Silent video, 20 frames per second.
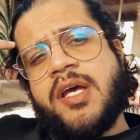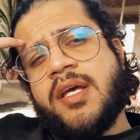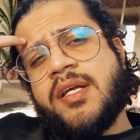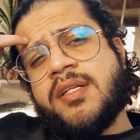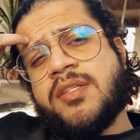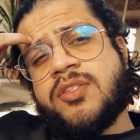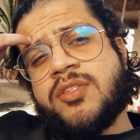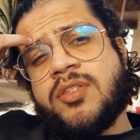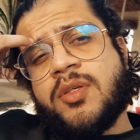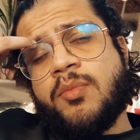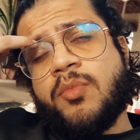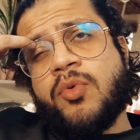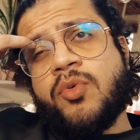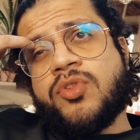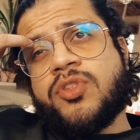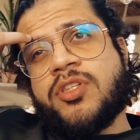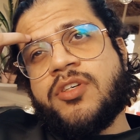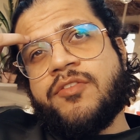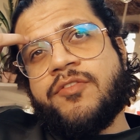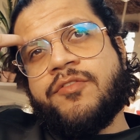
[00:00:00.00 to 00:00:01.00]
खाया है
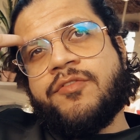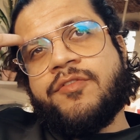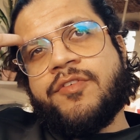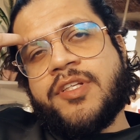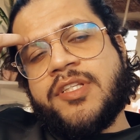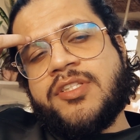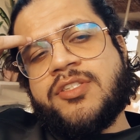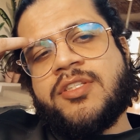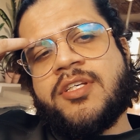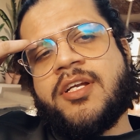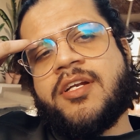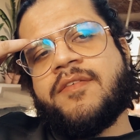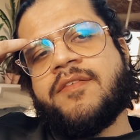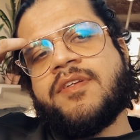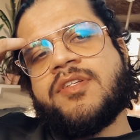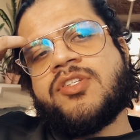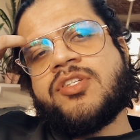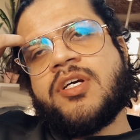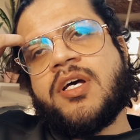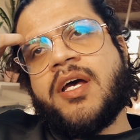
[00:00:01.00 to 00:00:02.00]
समोसा विथ
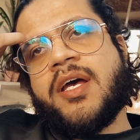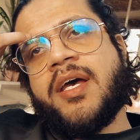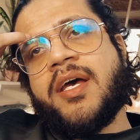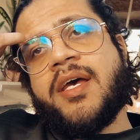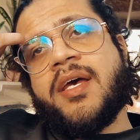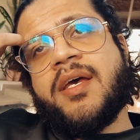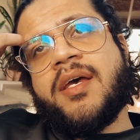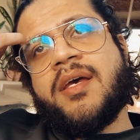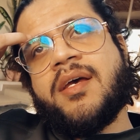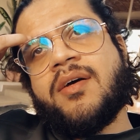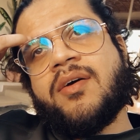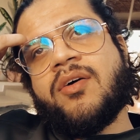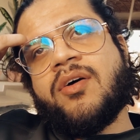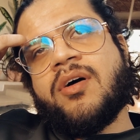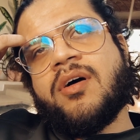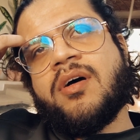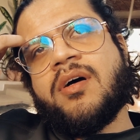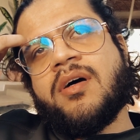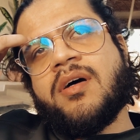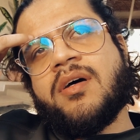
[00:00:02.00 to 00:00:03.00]
सैंडविच खाया है
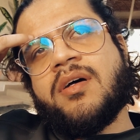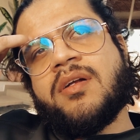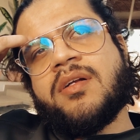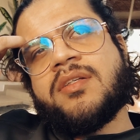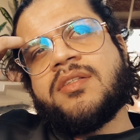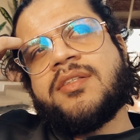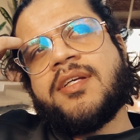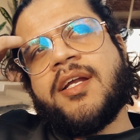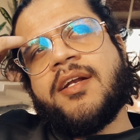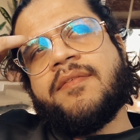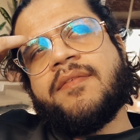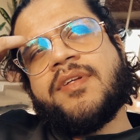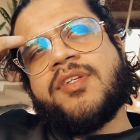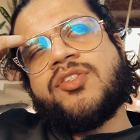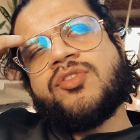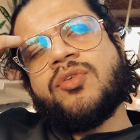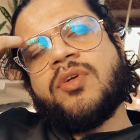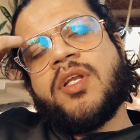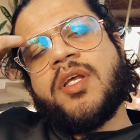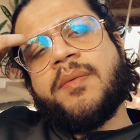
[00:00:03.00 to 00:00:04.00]
और
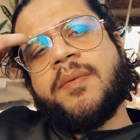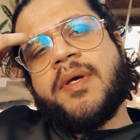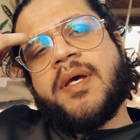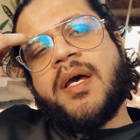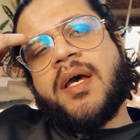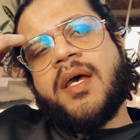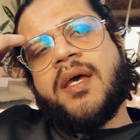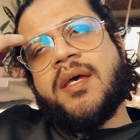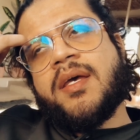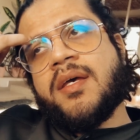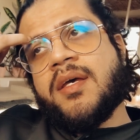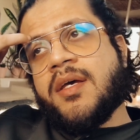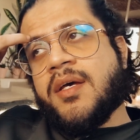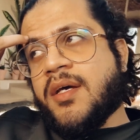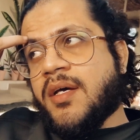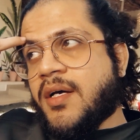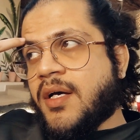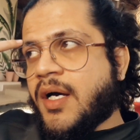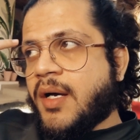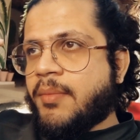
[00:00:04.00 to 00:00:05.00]
सैंडविच छोले भी खाए
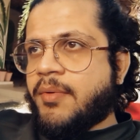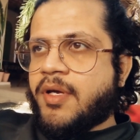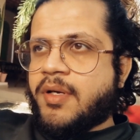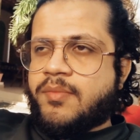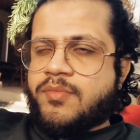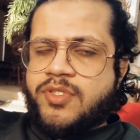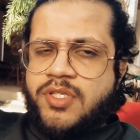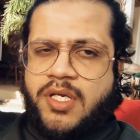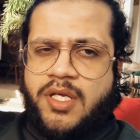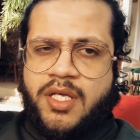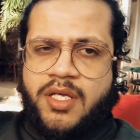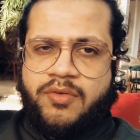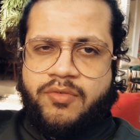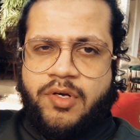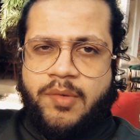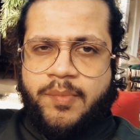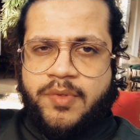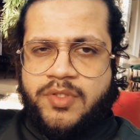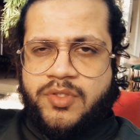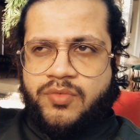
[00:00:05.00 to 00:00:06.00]
हैं अभी हम जाएंगे
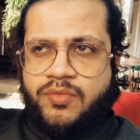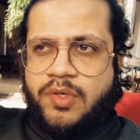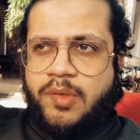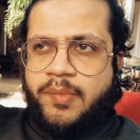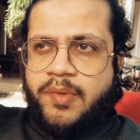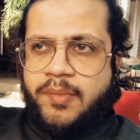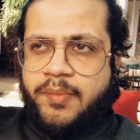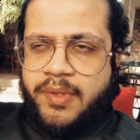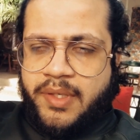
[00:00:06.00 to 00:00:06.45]
वापस वहाँ पे